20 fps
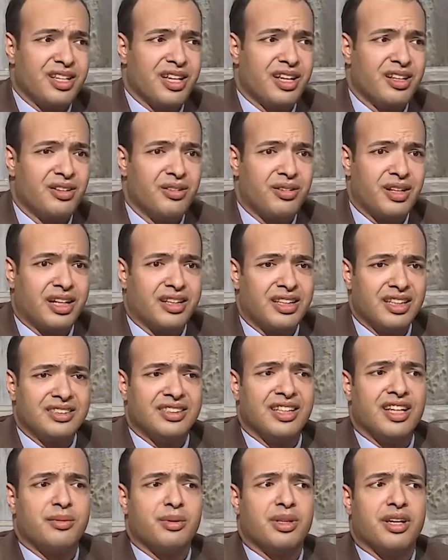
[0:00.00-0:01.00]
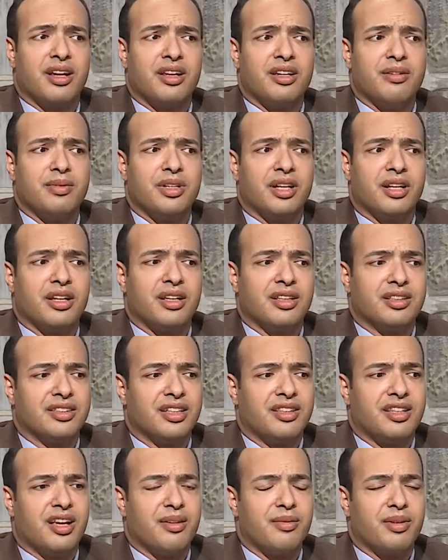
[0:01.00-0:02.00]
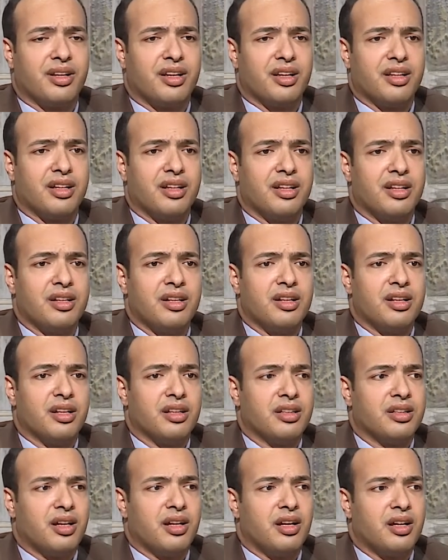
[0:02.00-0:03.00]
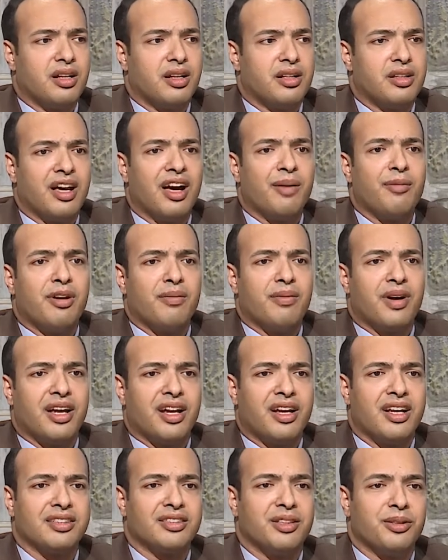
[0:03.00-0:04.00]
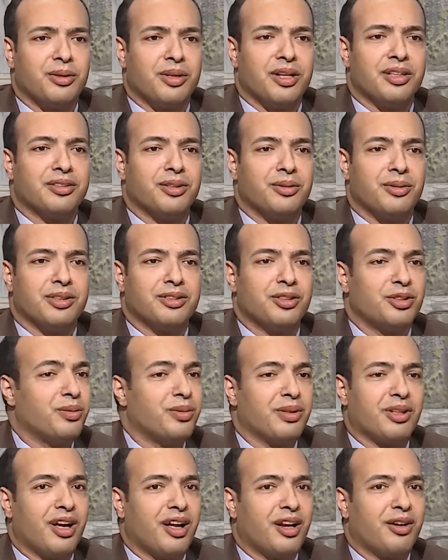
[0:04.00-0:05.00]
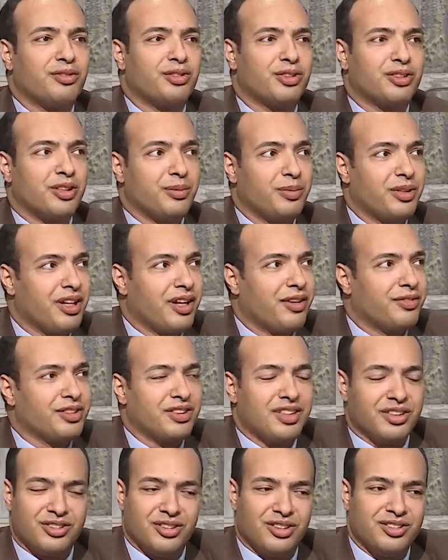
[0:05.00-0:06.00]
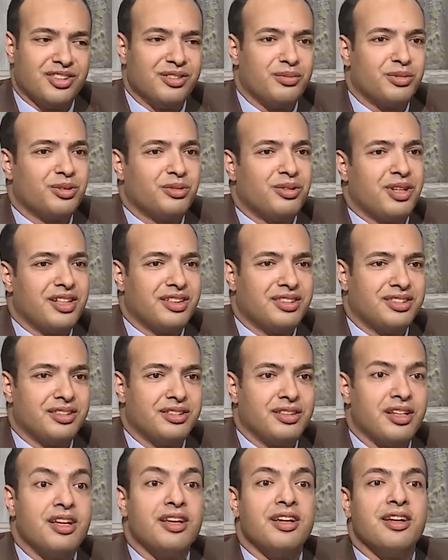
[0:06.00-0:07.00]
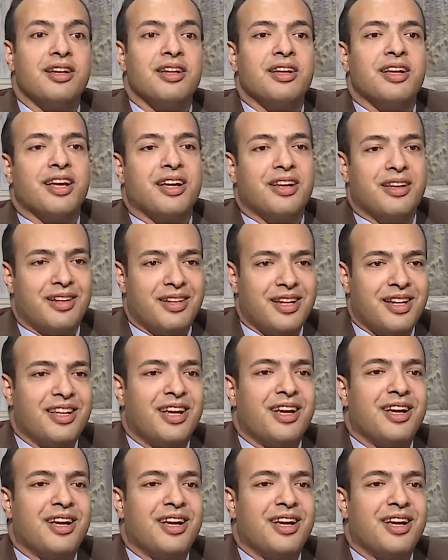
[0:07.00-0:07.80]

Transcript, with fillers: يعني يقول لك ازاي تكلمني كده ازاي تعمل كده انت ده عمل معايا كذا وكذا وكذا انت ما تعرفش انت ما تعرفش ده الشخص ده مش كويس في ناس